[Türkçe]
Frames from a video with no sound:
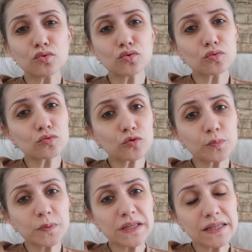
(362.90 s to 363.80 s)
Dondurulmuş
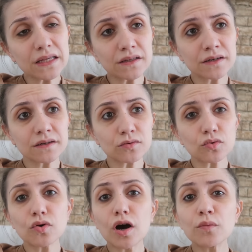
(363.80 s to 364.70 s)
pizzaların
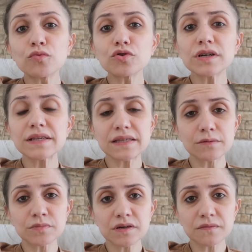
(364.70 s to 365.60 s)
o hamur
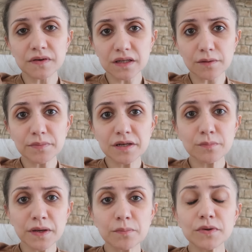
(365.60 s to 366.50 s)
kısımları falan
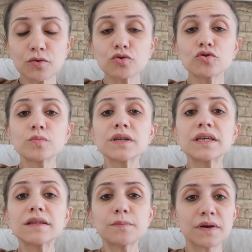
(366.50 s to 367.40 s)
benim pek bir hoşuma
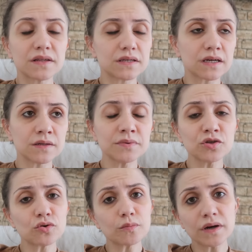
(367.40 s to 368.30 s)
gitmez. Yani
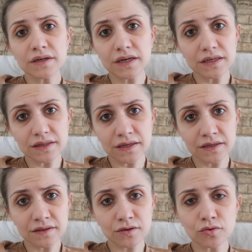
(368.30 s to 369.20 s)
birçok markayı
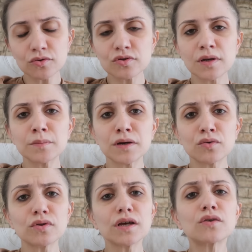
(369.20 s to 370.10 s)
denedik. O yüzden ben
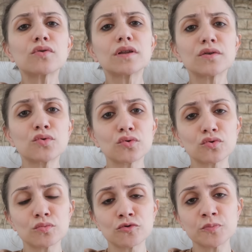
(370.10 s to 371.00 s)
kolay kolay
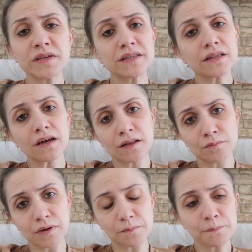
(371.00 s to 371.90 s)
dondurulmuş pizza
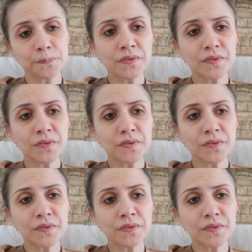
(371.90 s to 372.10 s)
almam.